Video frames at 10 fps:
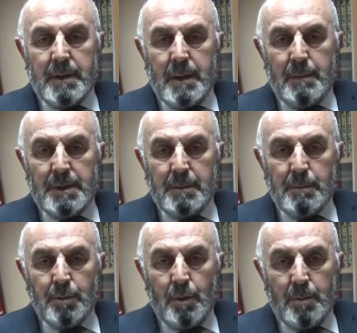vakit
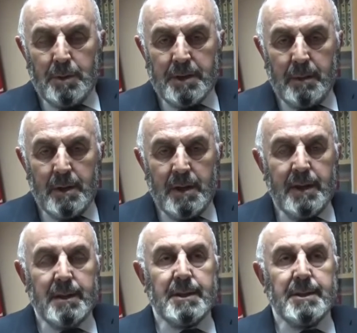namazımız olmasa bile
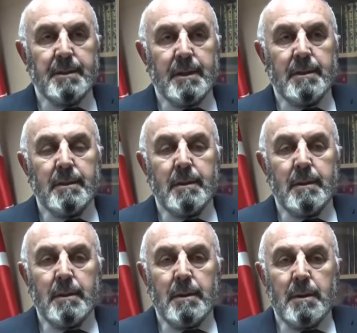en azından
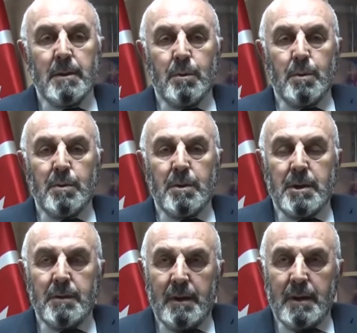günün
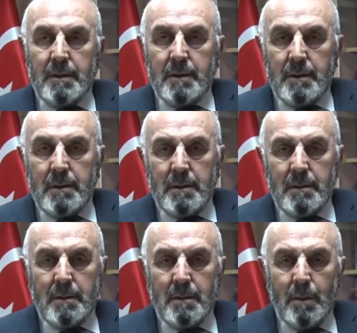iki vaktini,
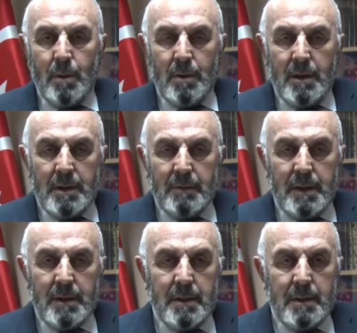öğlen
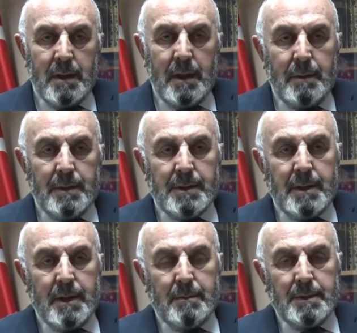ve ikindi
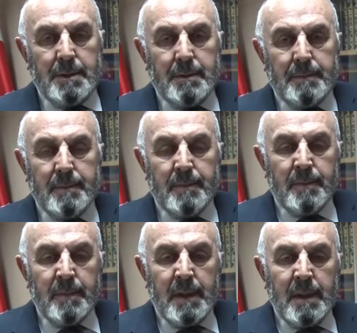namazlarımızı
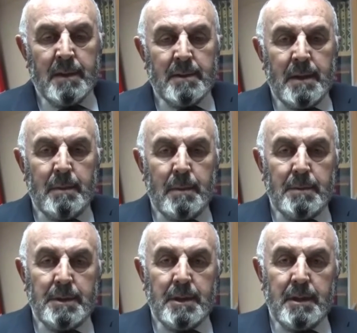
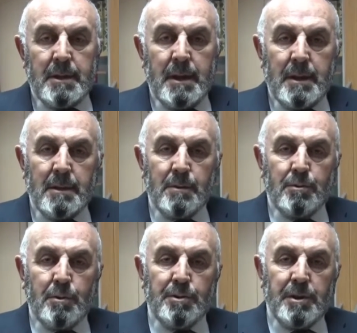camimizde yine
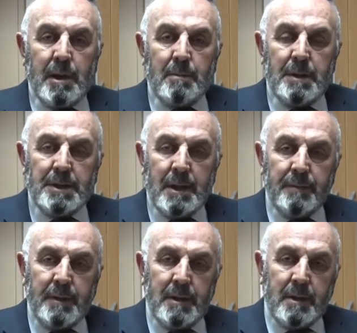sosyal
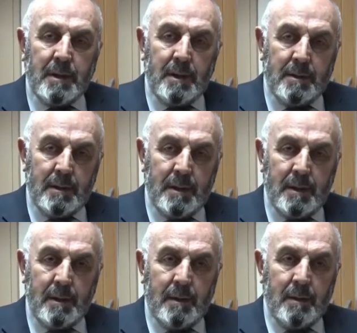mesafeye dikkat
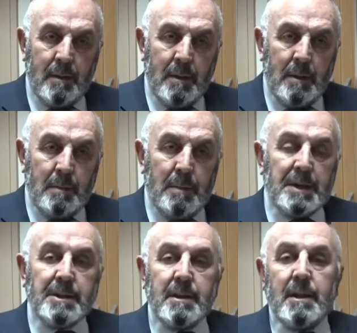ederek,
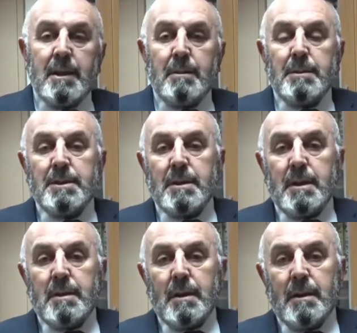maskelerimizi
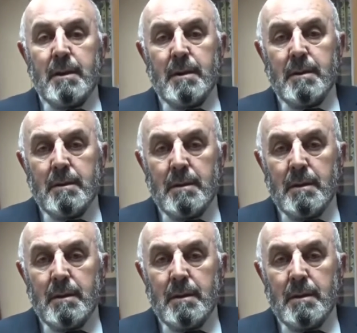de takarak